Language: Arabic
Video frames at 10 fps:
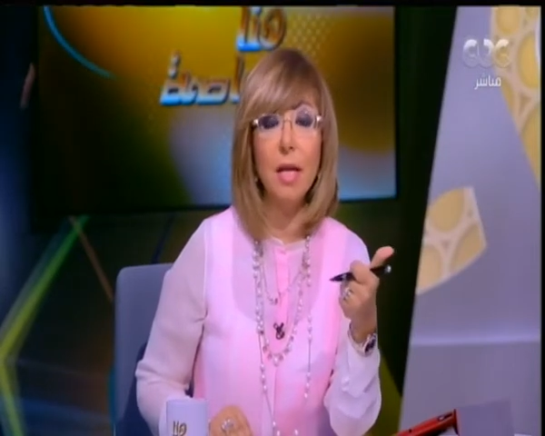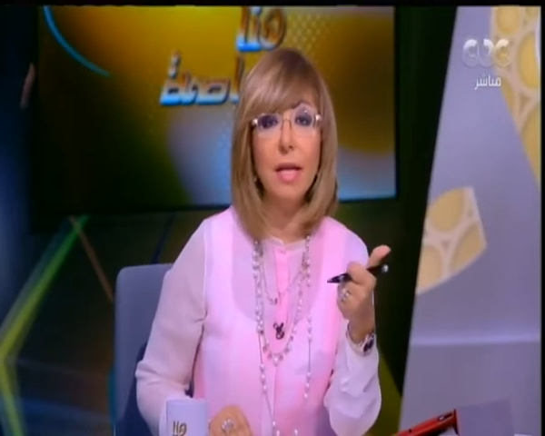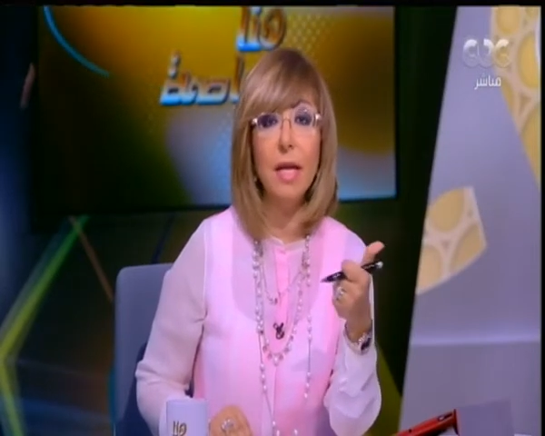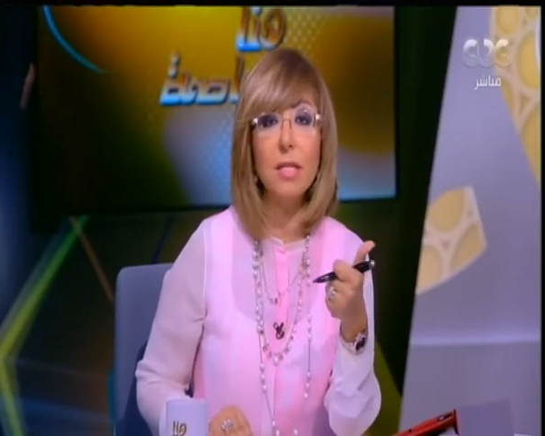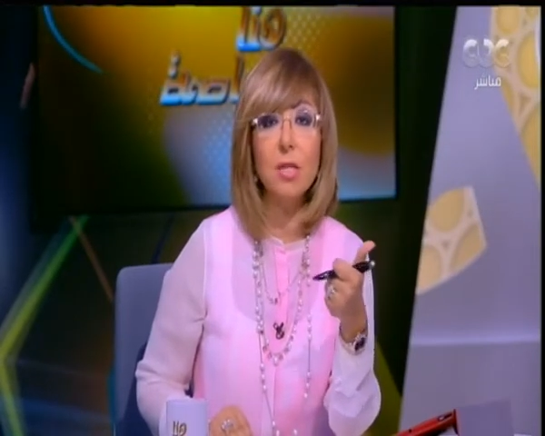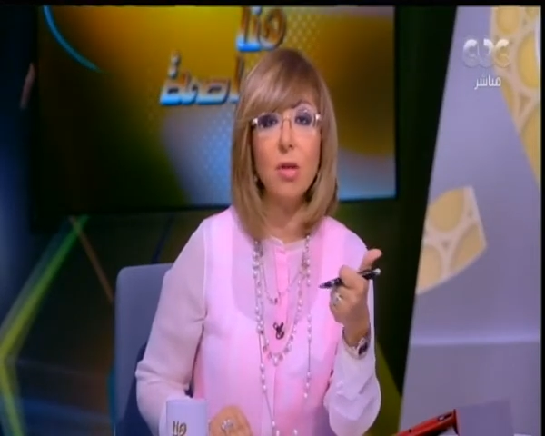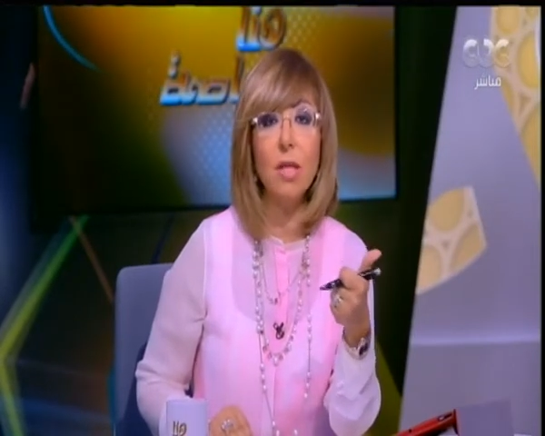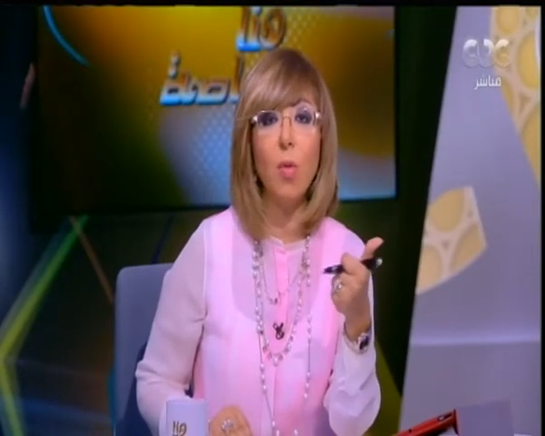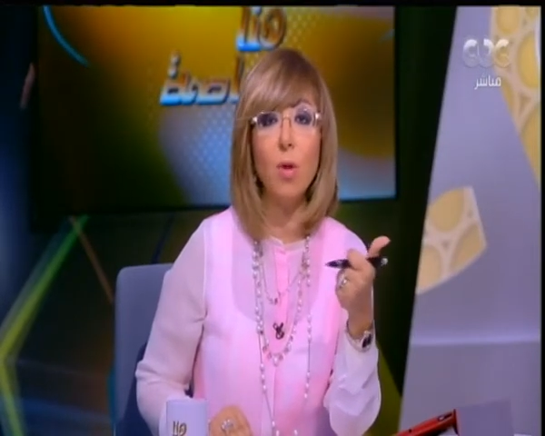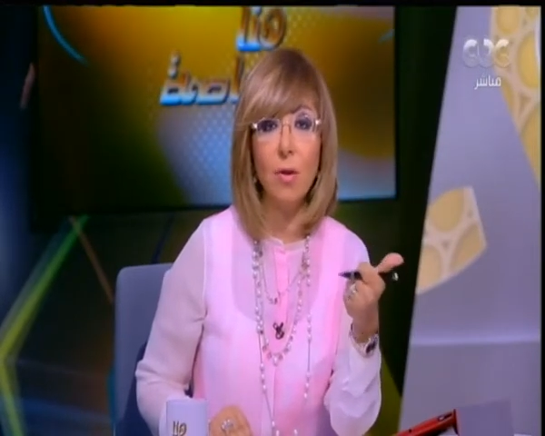لاصدار
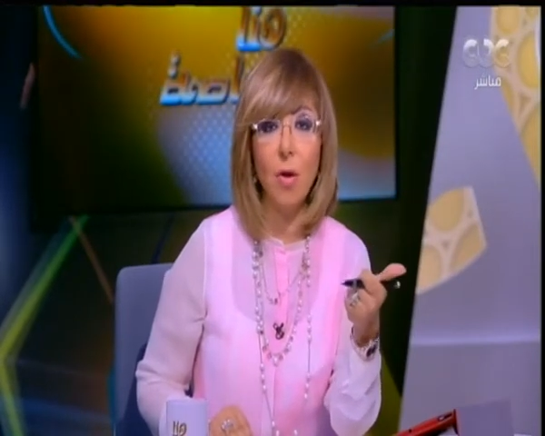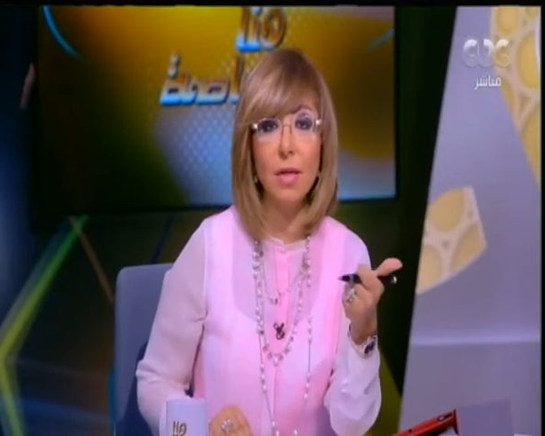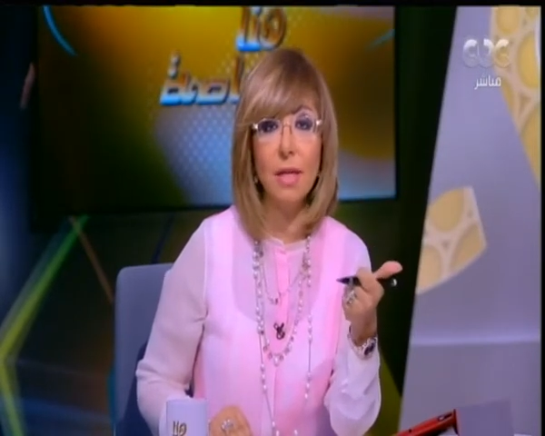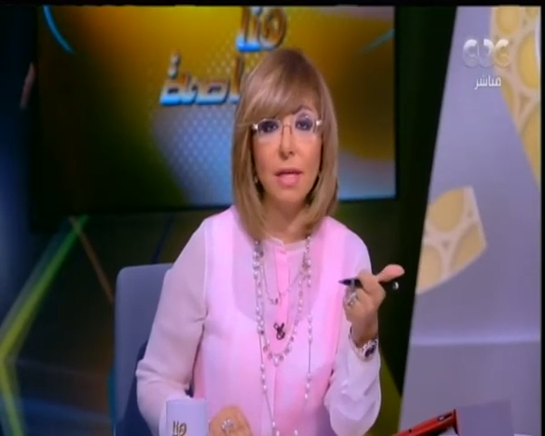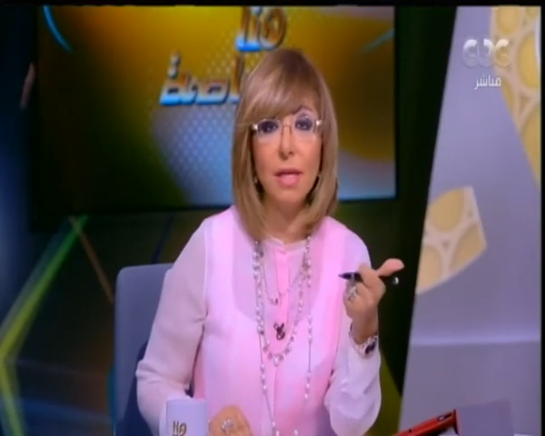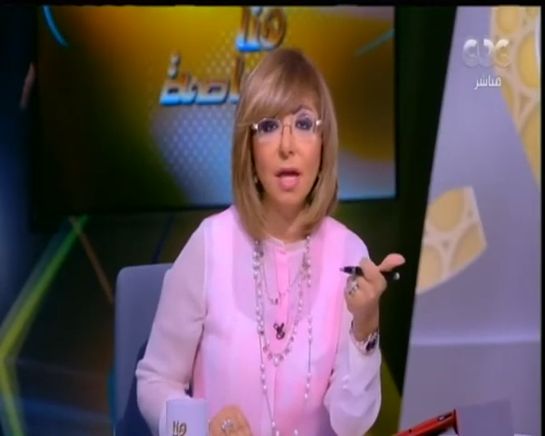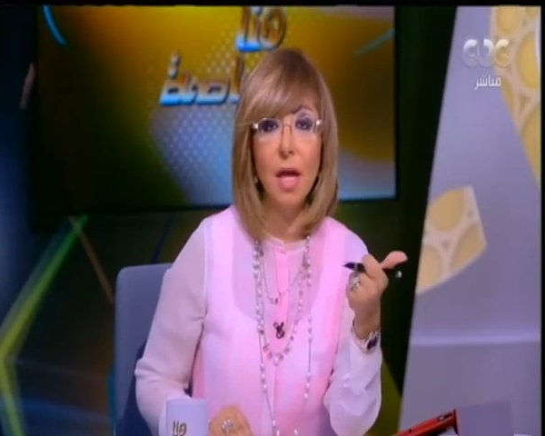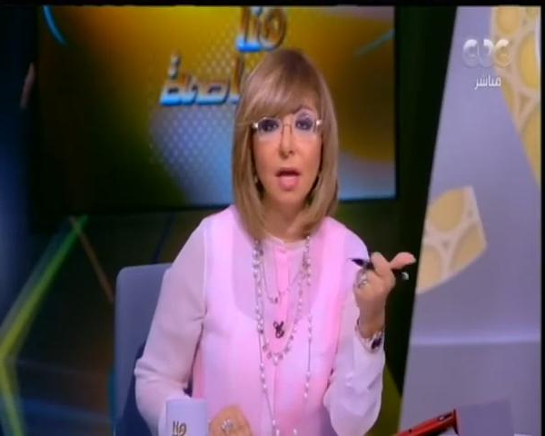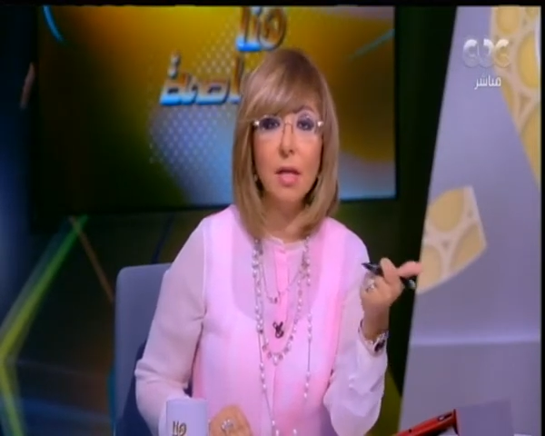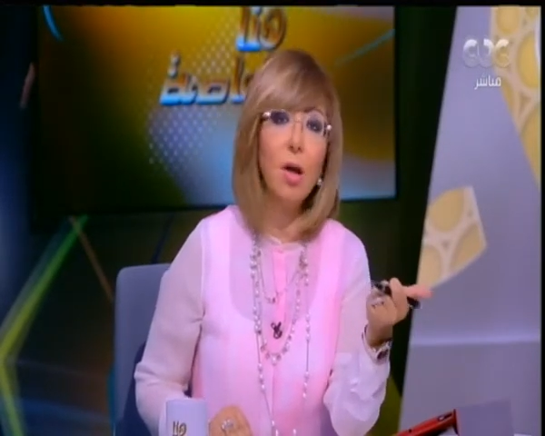تعويضات
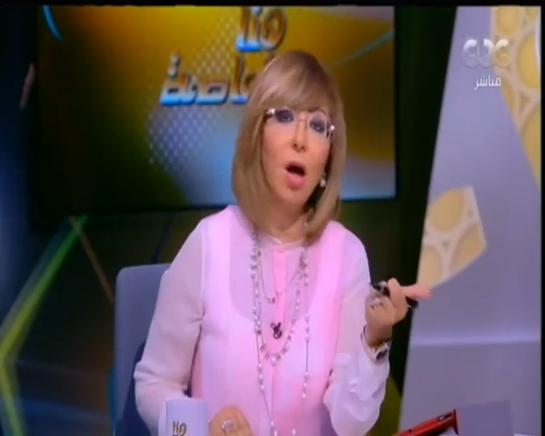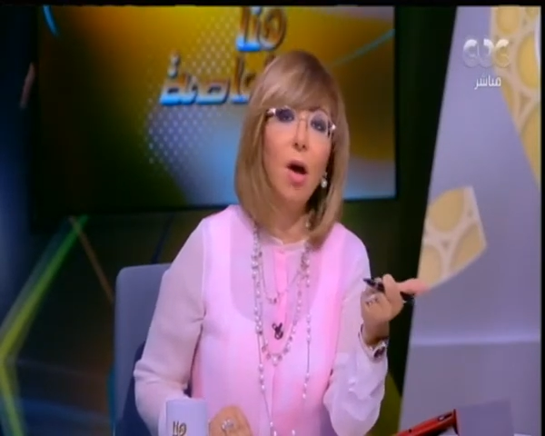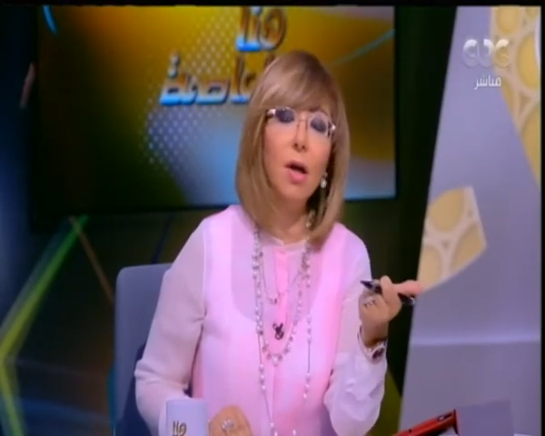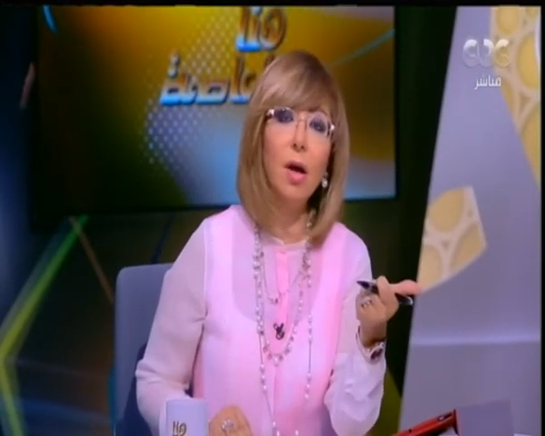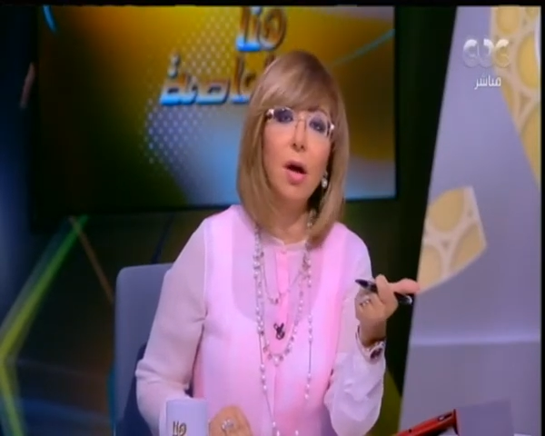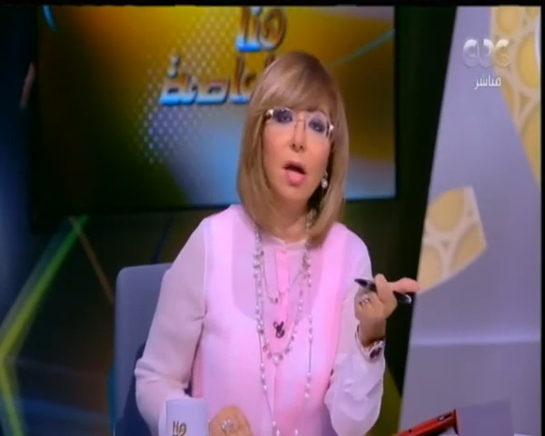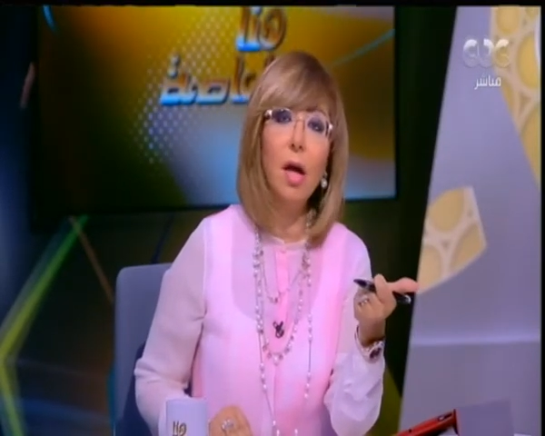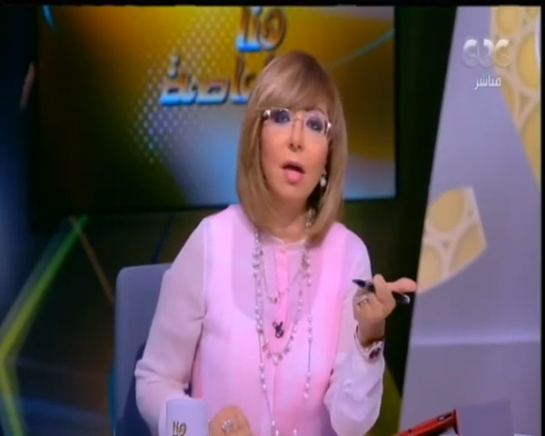لضحايا